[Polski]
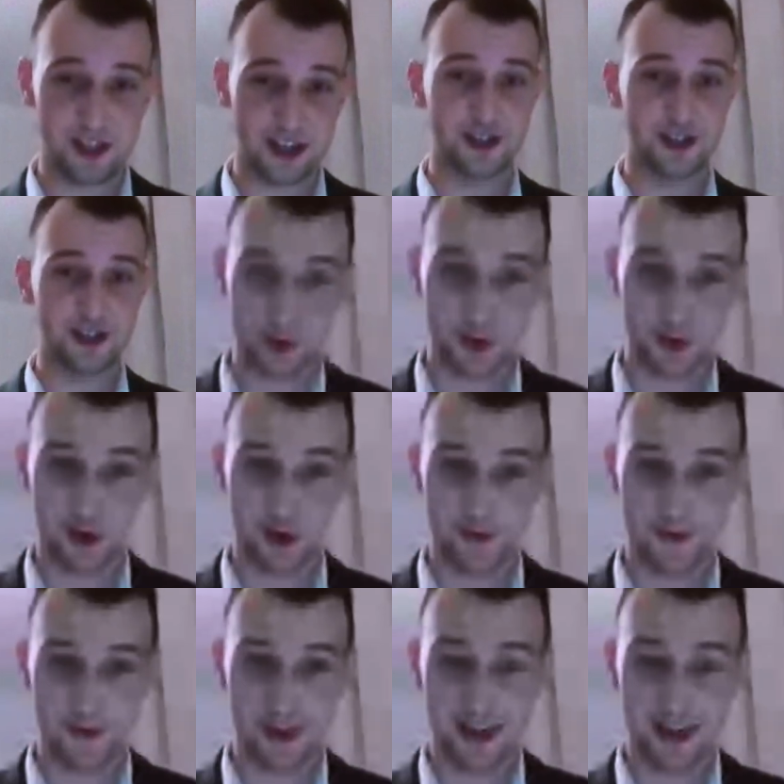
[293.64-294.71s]
naszym
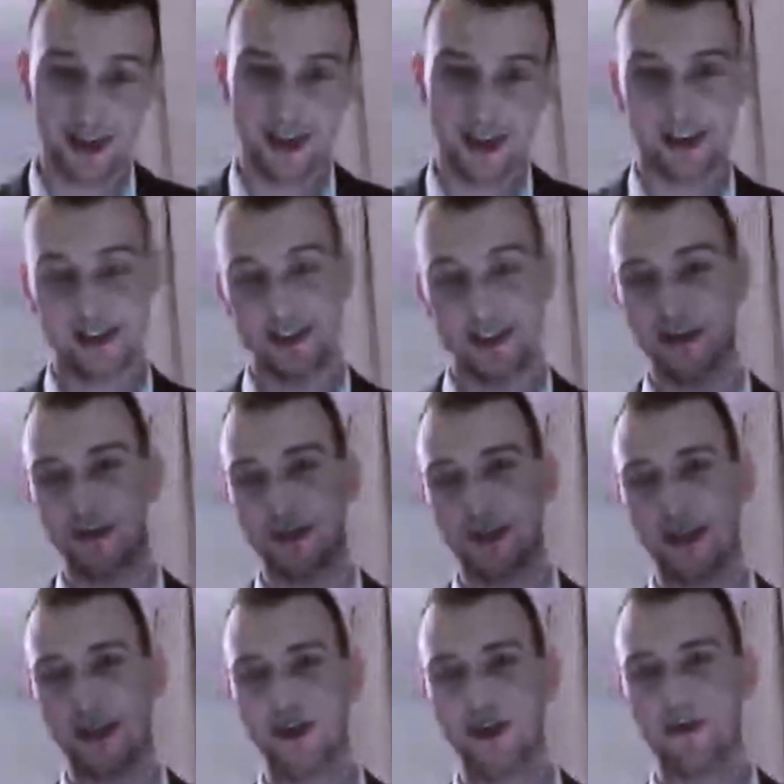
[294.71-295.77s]
wnukom, gdy
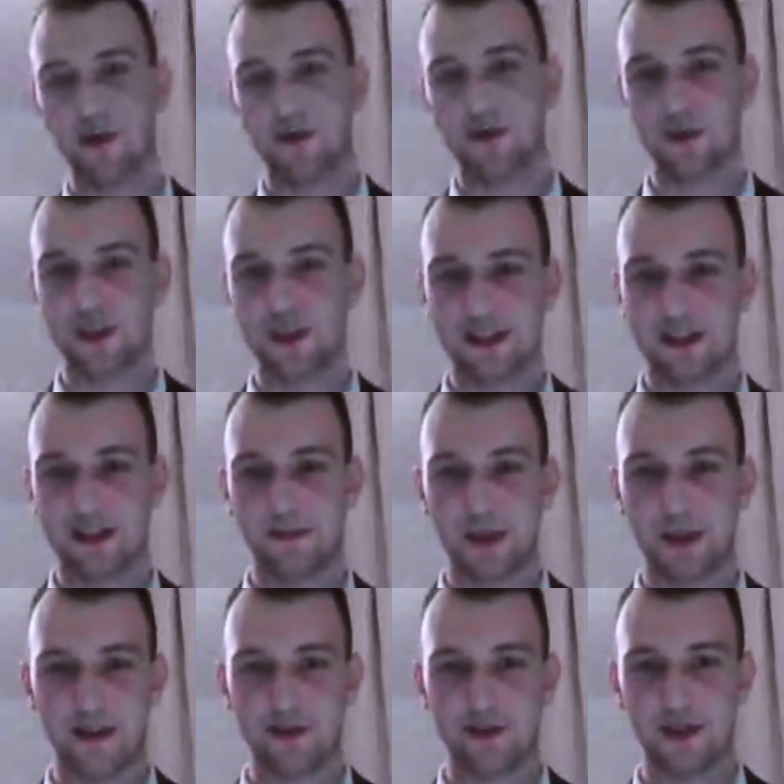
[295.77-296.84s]
zapytają o
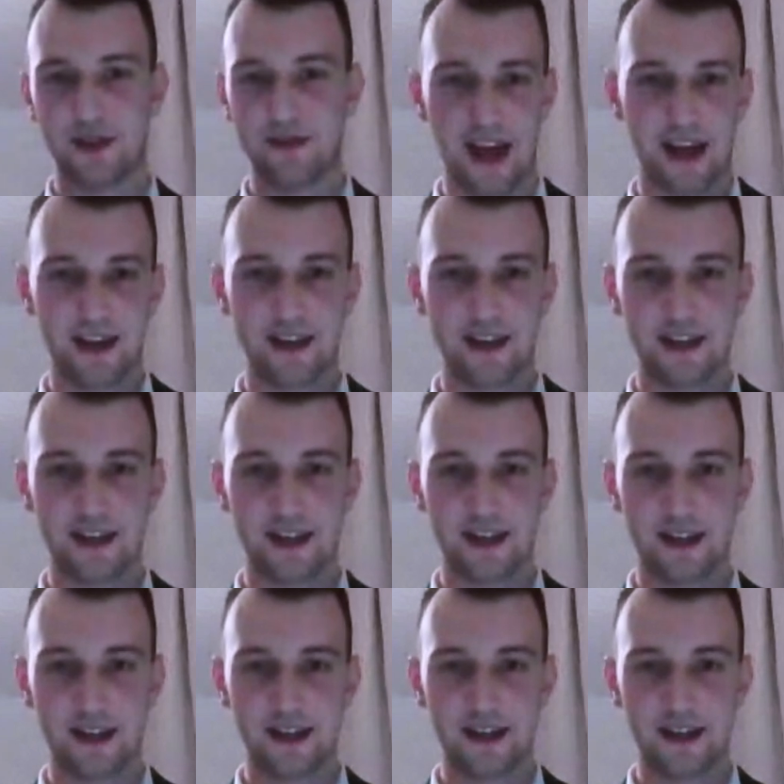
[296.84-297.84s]
XXI wiek.